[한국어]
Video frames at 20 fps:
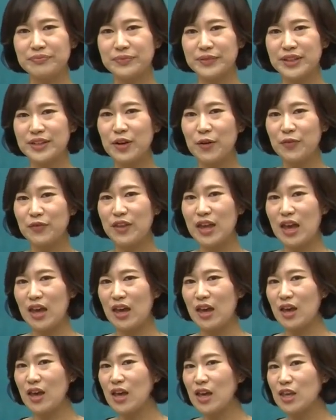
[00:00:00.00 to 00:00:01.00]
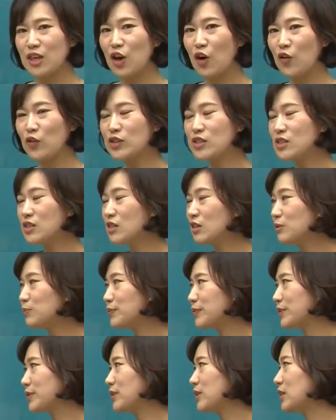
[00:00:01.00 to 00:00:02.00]
그런데
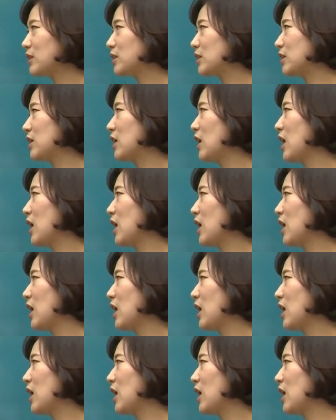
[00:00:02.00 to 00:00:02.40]
연습을